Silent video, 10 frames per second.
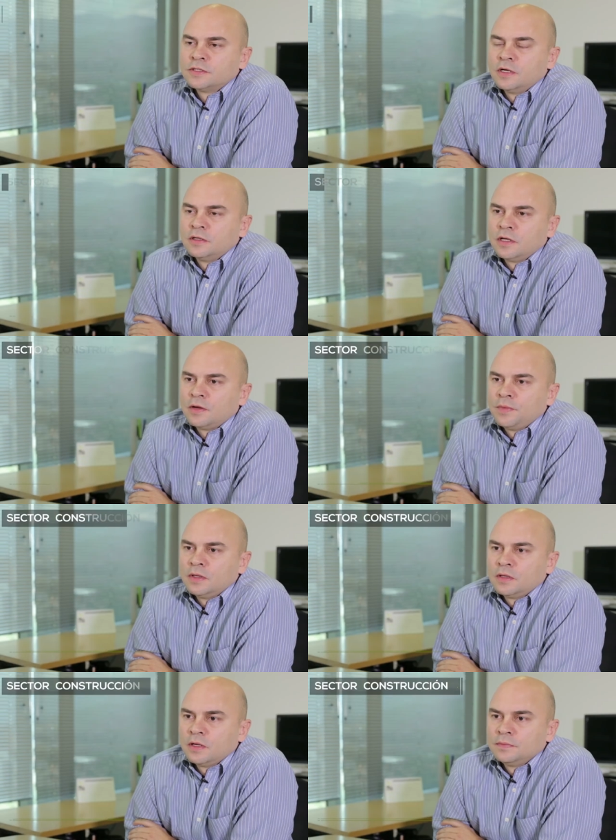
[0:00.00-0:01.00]
excelente
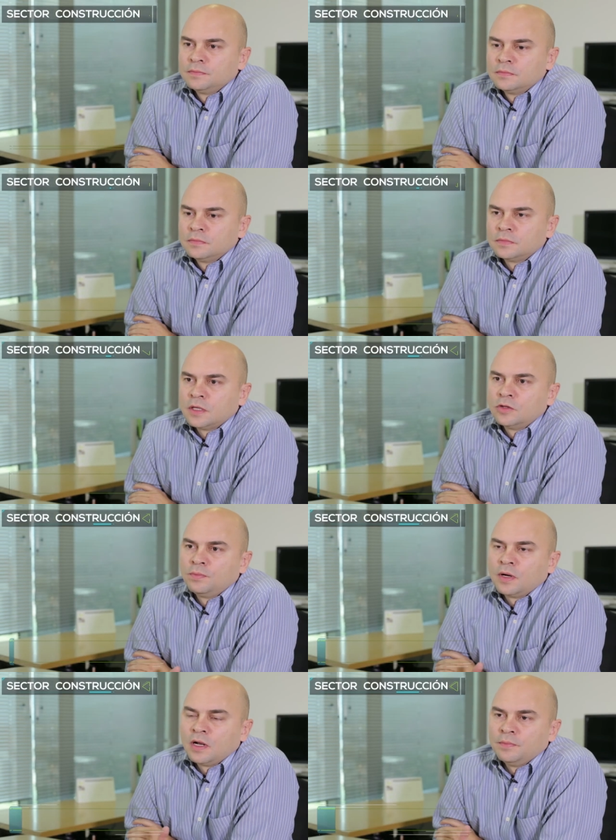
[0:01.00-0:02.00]
herramienta
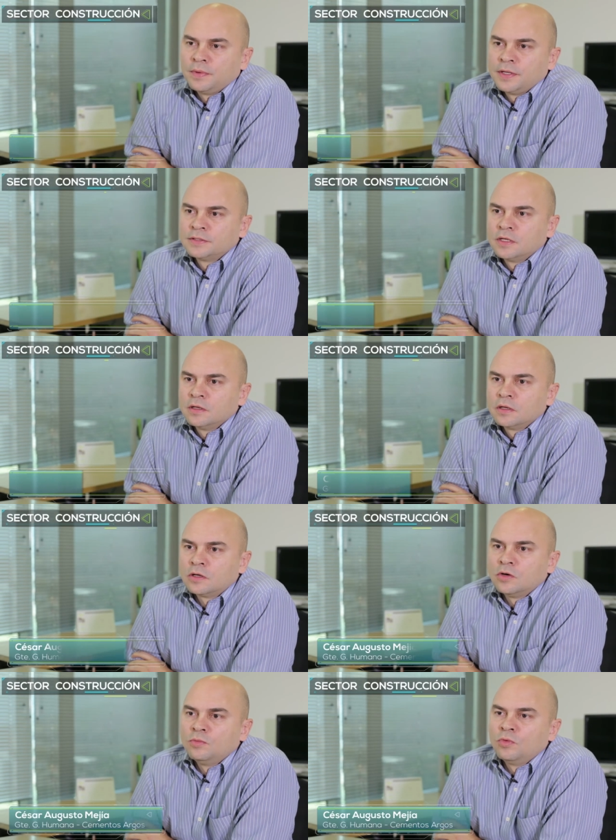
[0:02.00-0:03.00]
tanto para la empresa
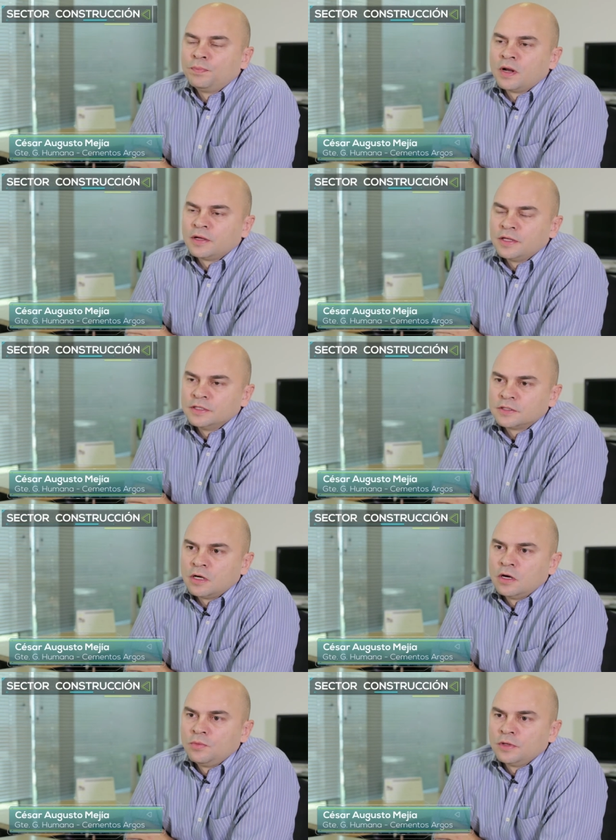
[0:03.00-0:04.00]
como para quienes
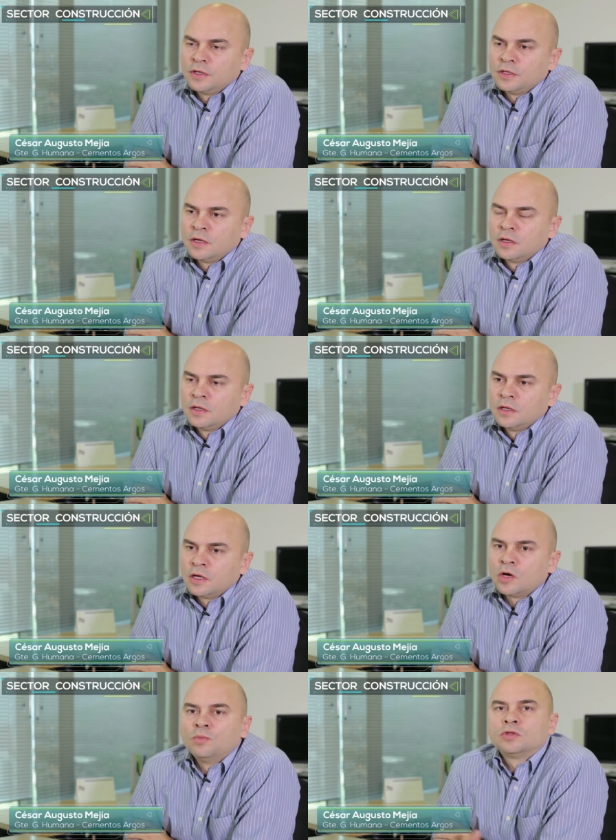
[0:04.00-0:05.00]
trabajamos en ella,
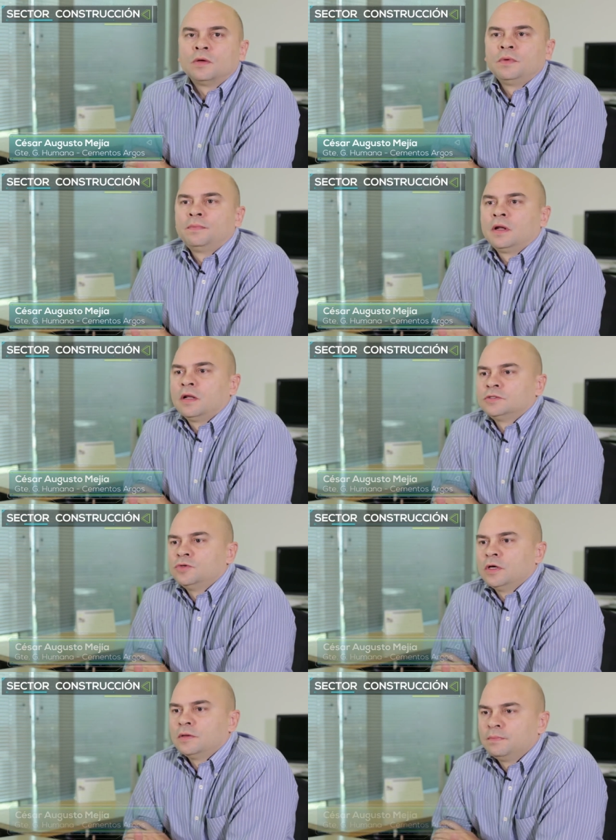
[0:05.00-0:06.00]
como también para la
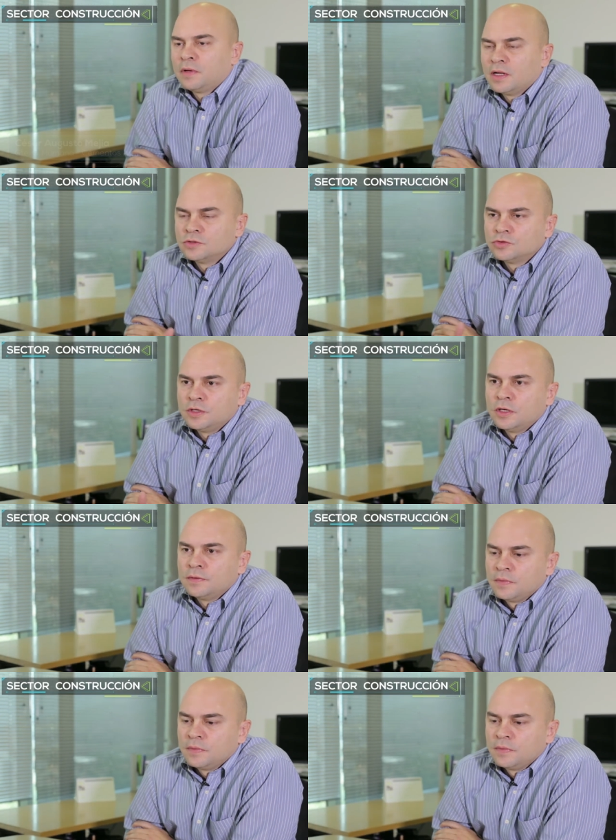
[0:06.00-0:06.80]
ciudad, para la sociedad.